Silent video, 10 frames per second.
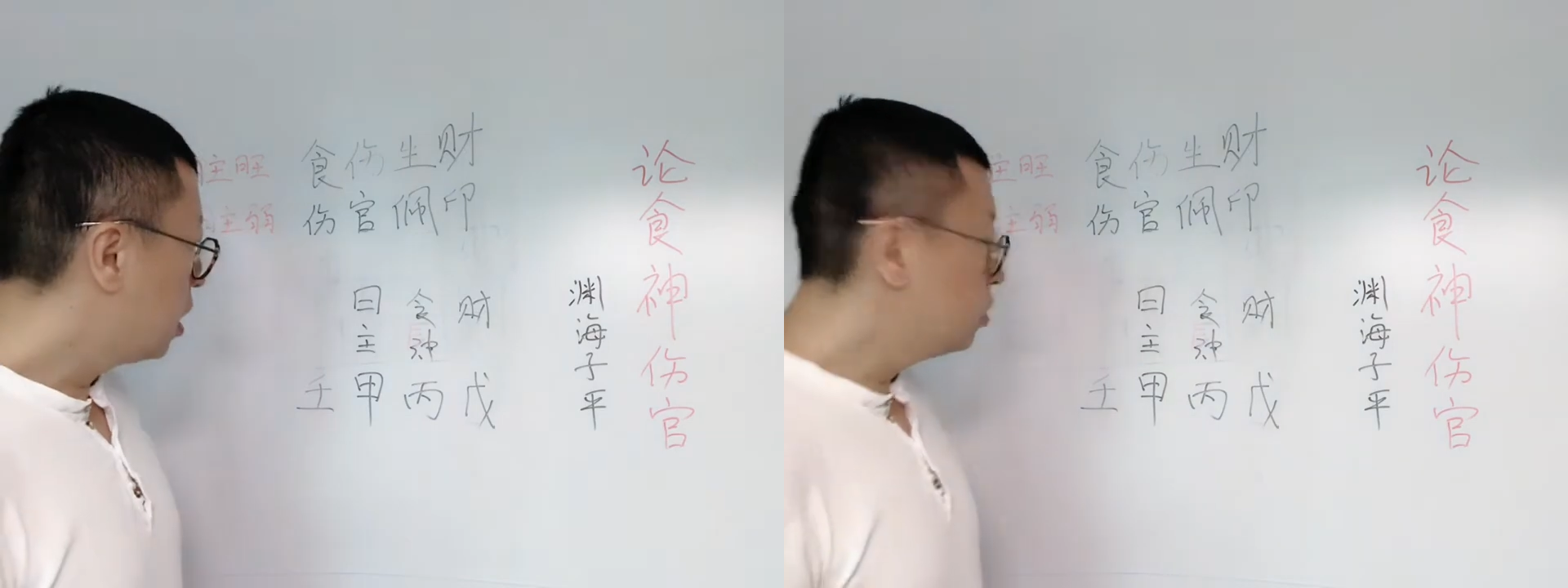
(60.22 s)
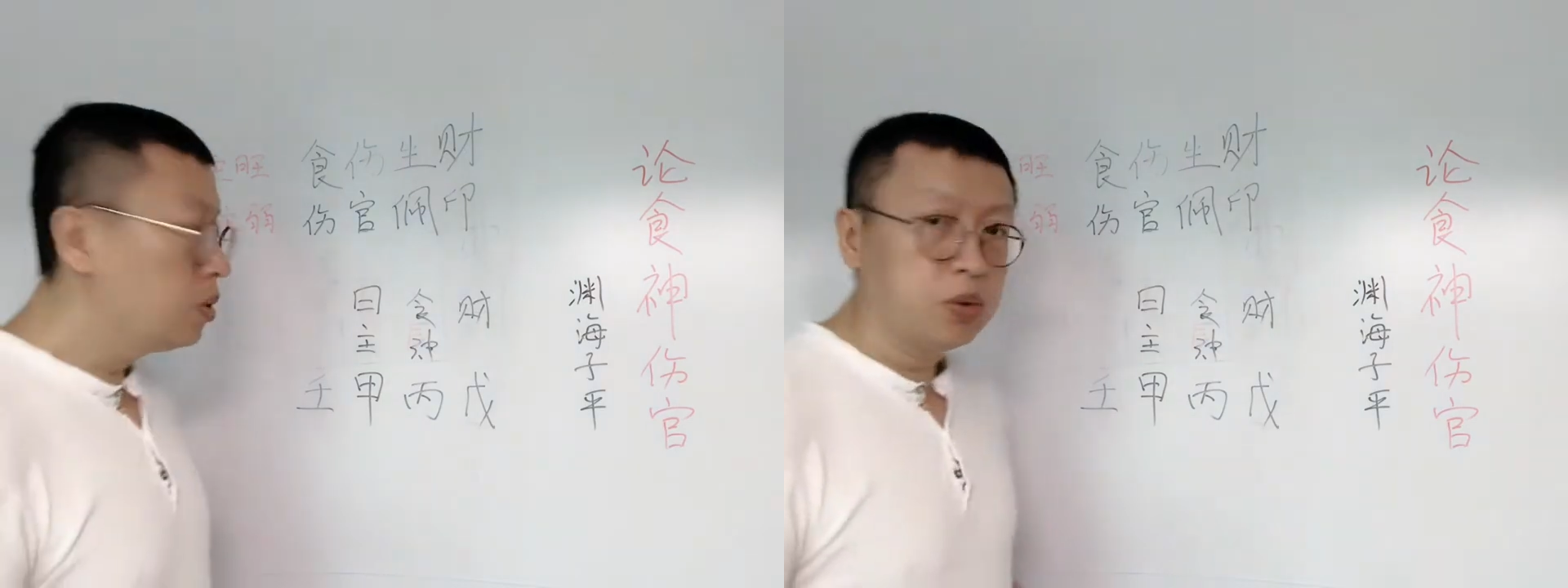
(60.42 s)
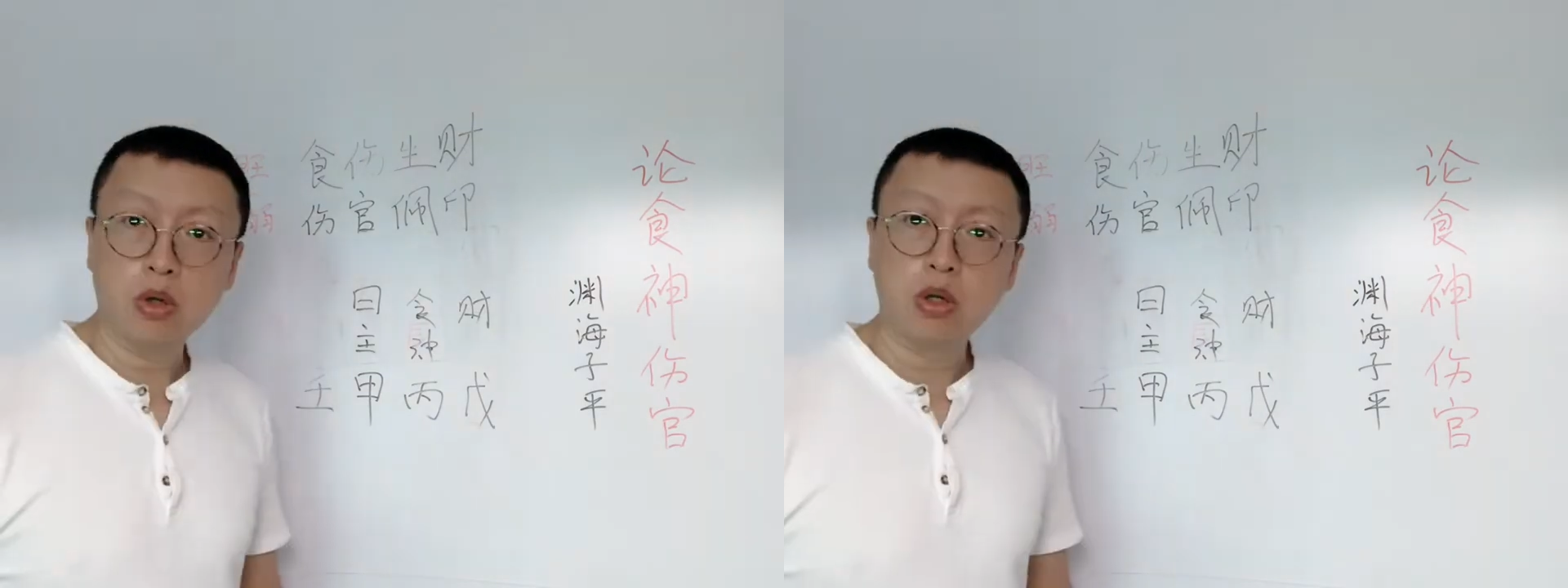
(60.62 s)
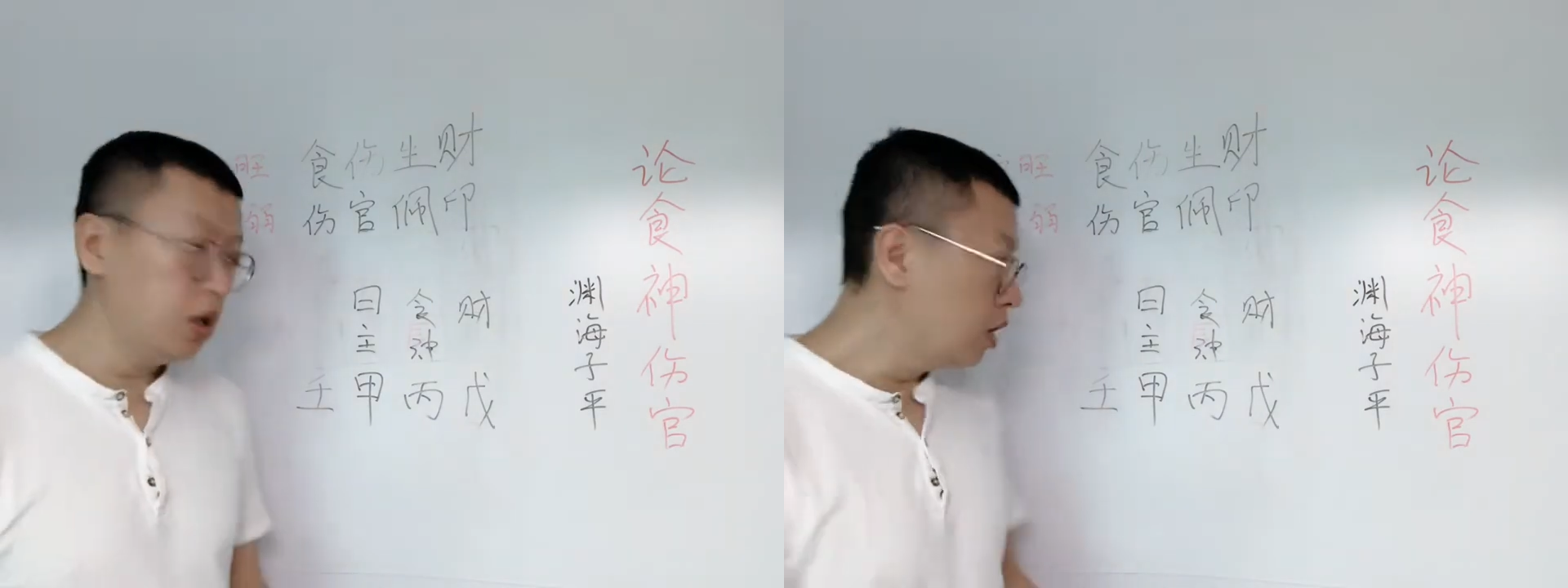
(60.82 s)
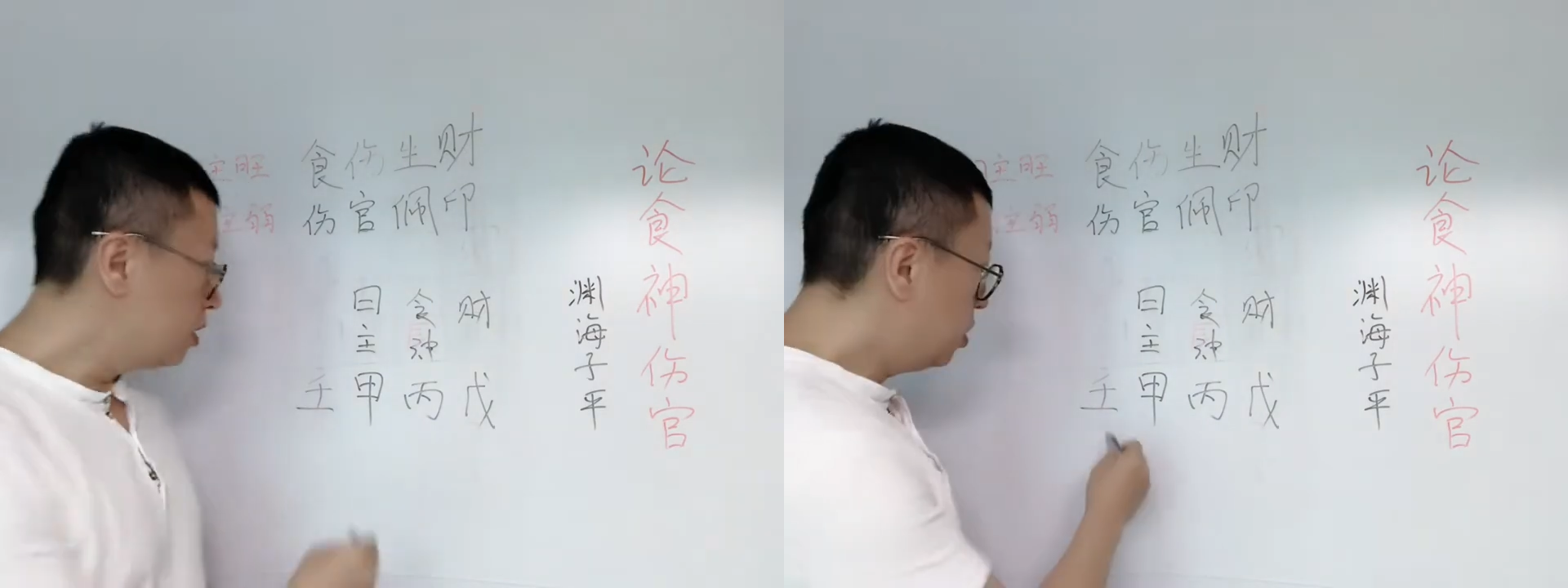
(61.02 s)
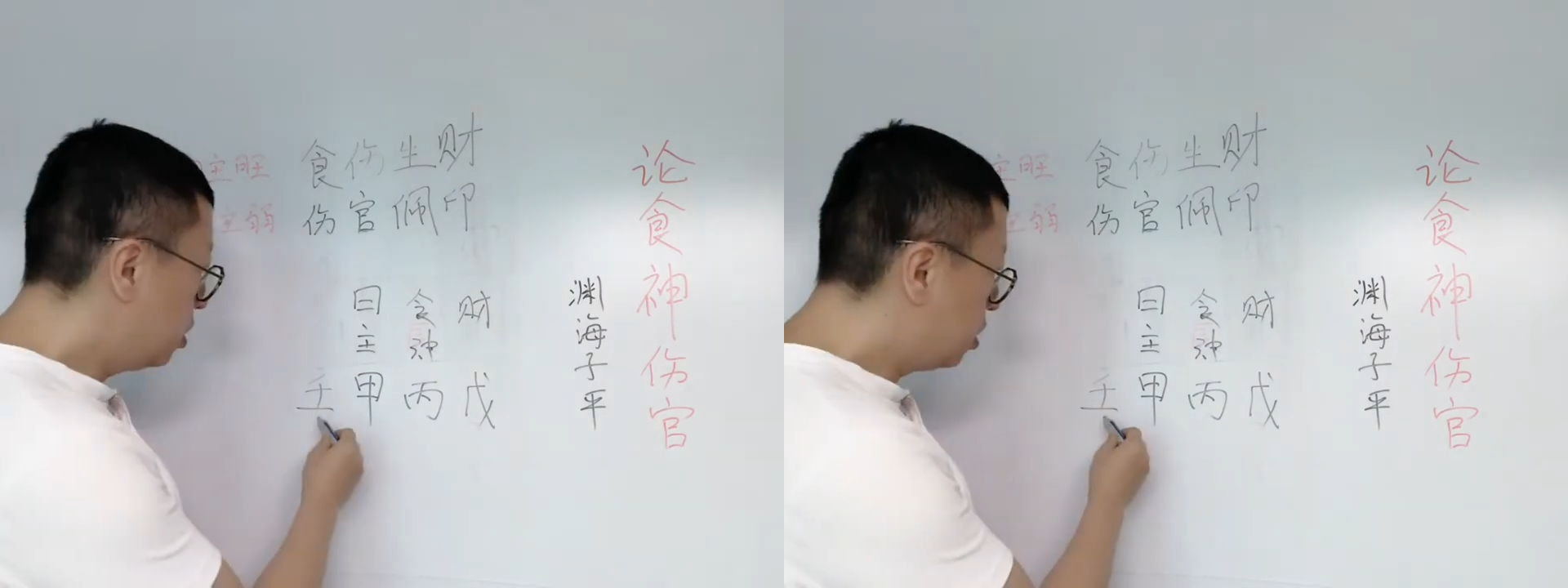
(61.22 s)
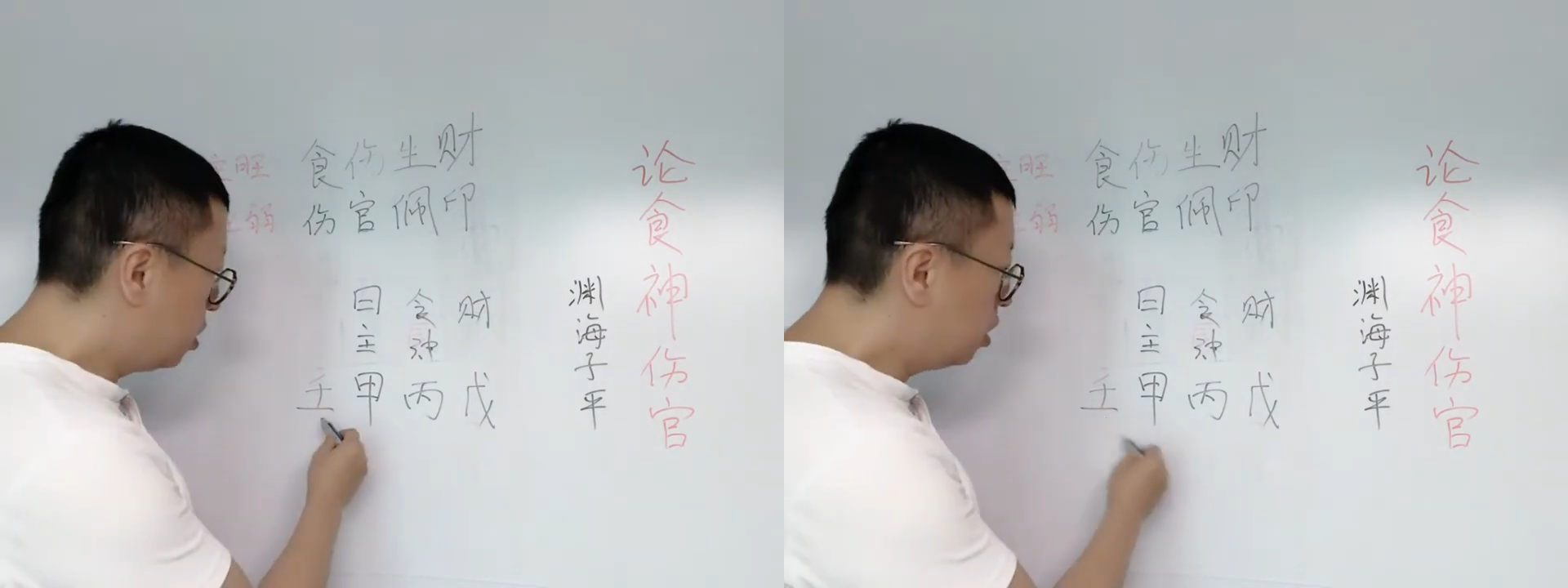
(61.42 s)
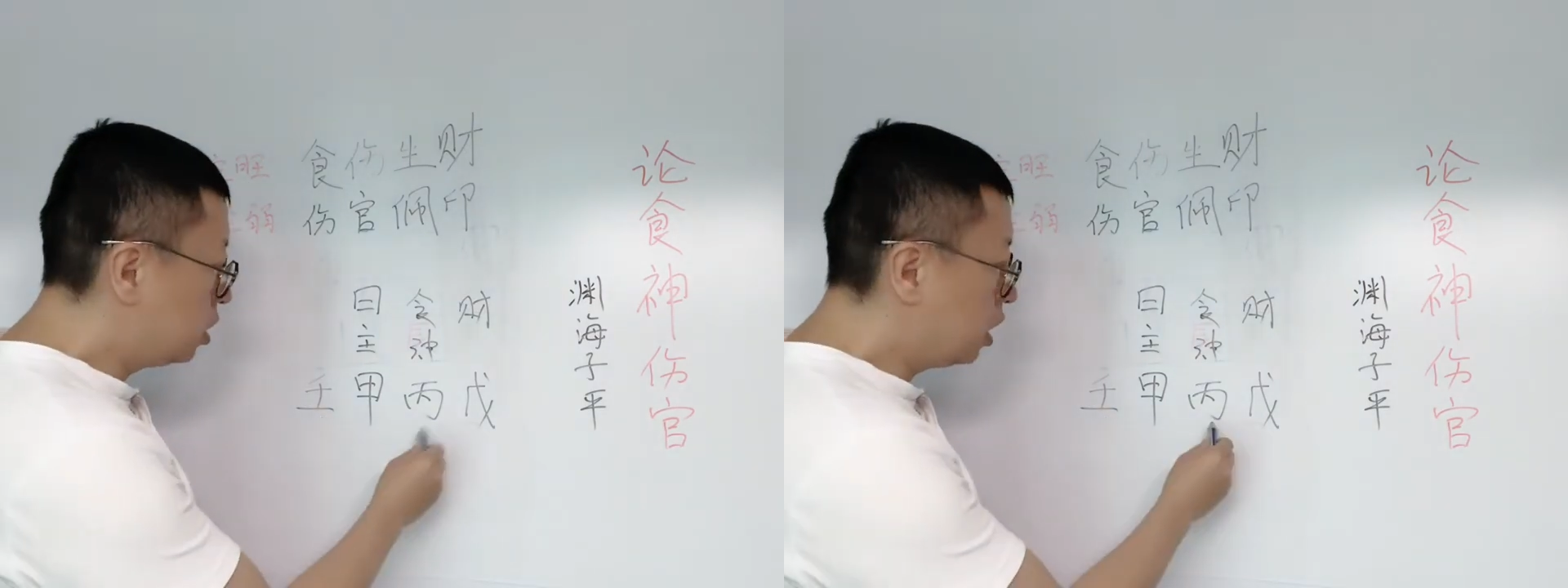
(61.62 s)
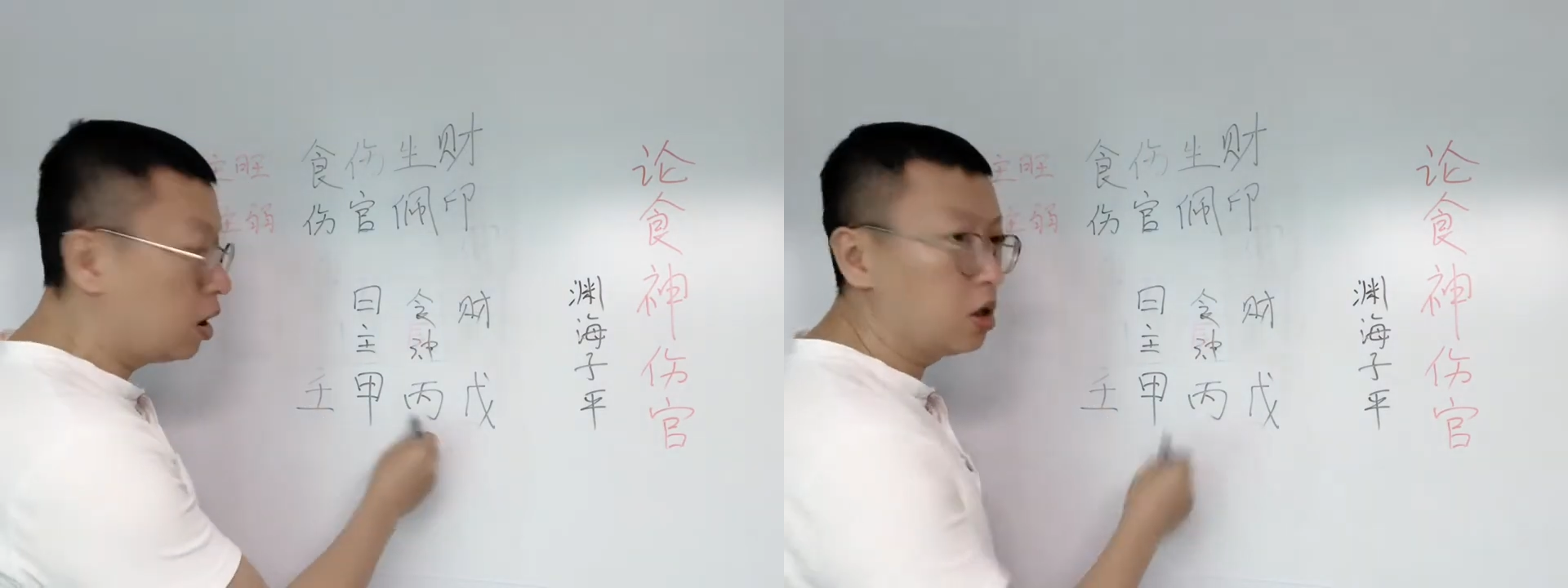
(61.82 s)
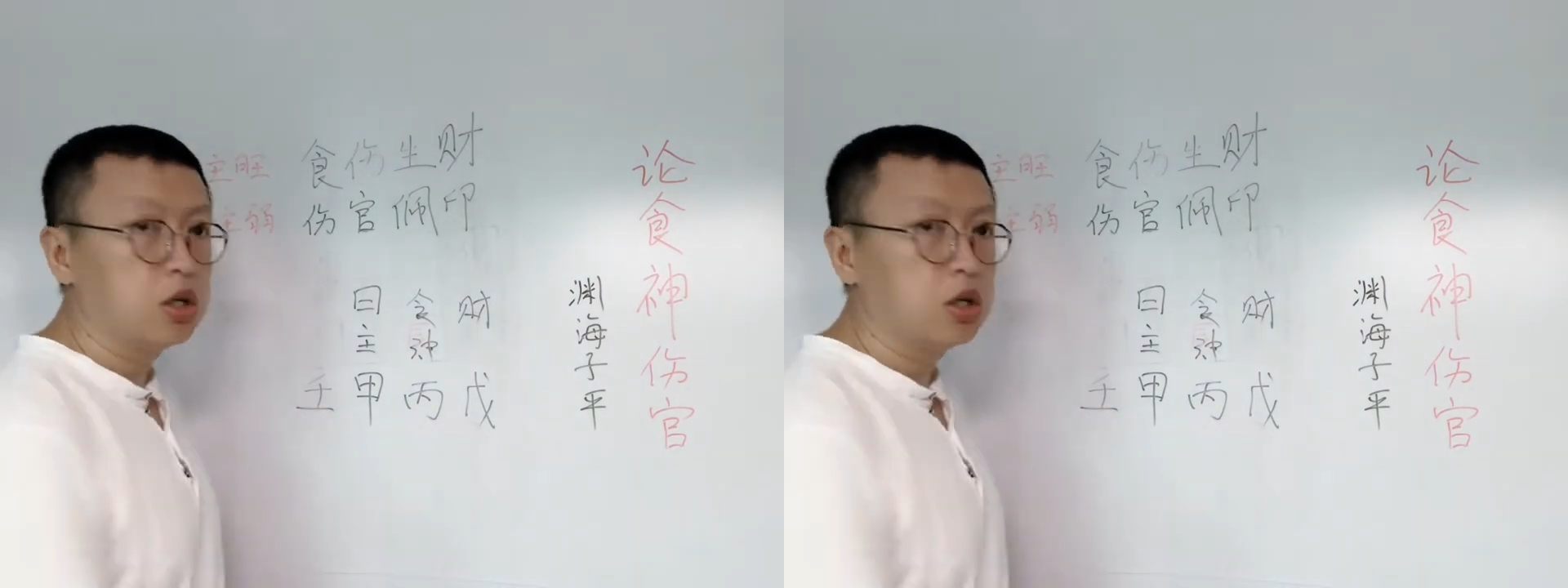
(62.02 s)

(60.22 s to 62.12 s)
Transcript: 就可以让你去克制一下